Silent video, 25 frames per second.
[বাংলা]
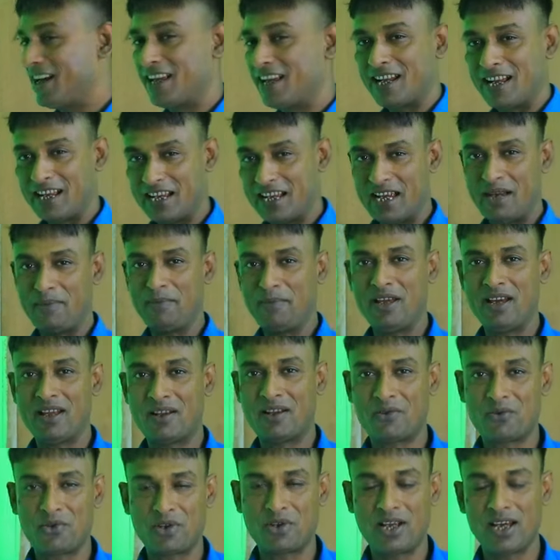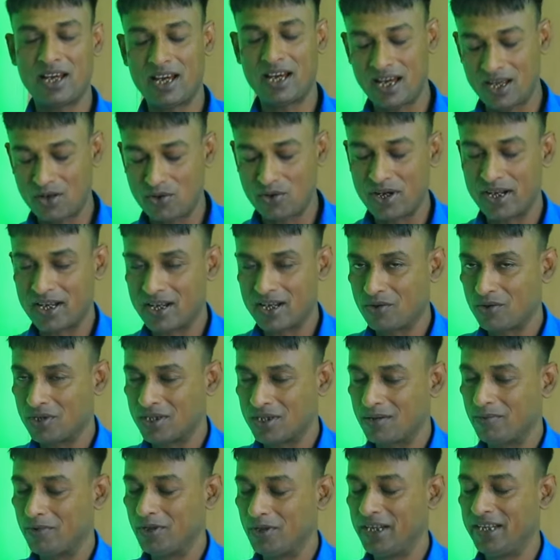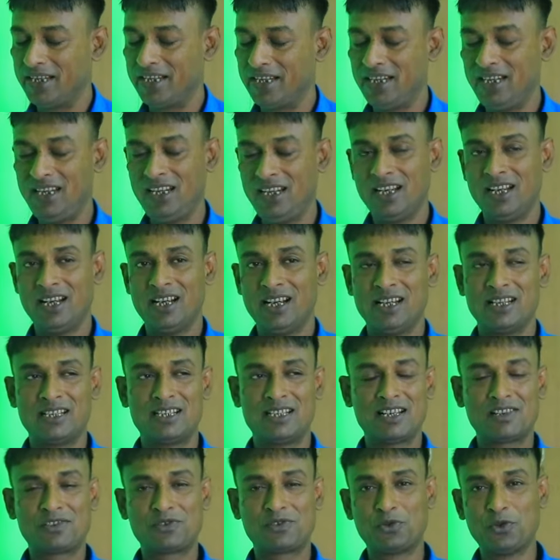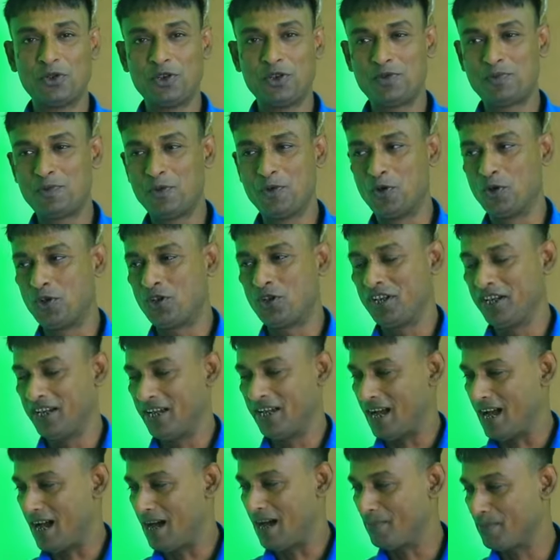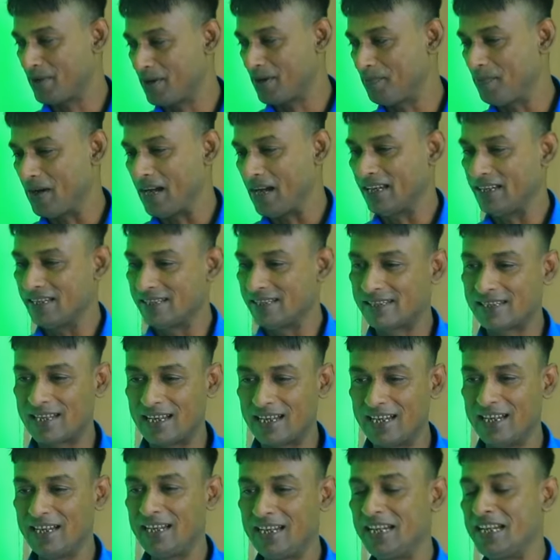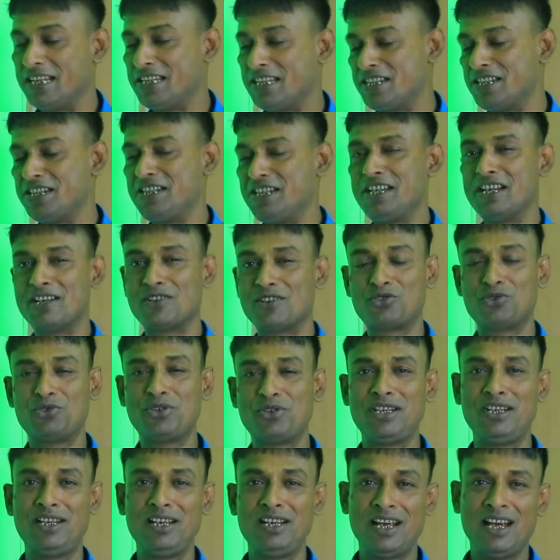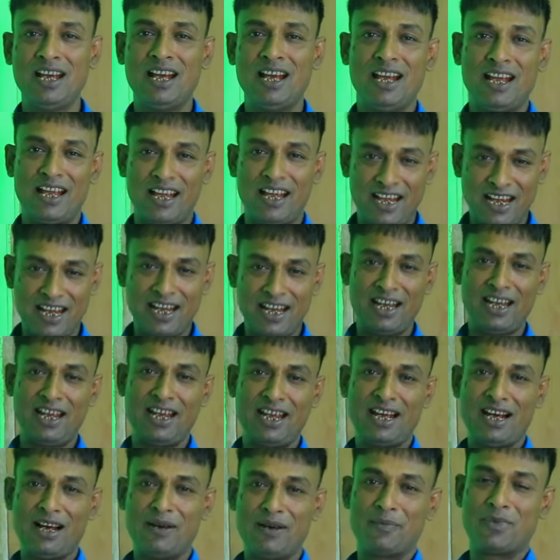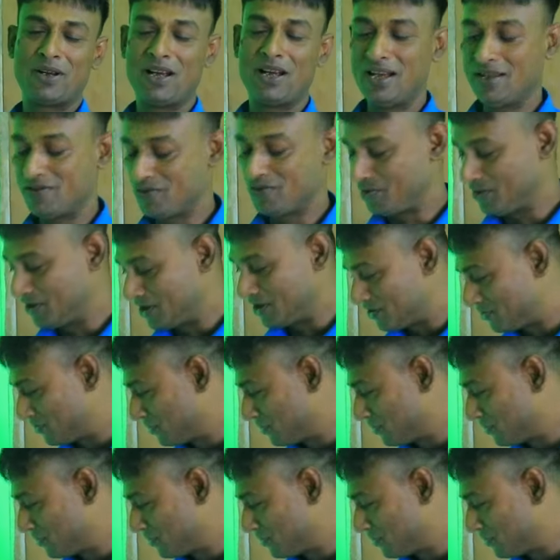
এর আগে আমি আর আরও একটা কথা বলে দিই যে সুইচ বোর্ড আমরা পাকিস্তানির ইঞ্জিনিয়ার যদি এনে আমরা যদি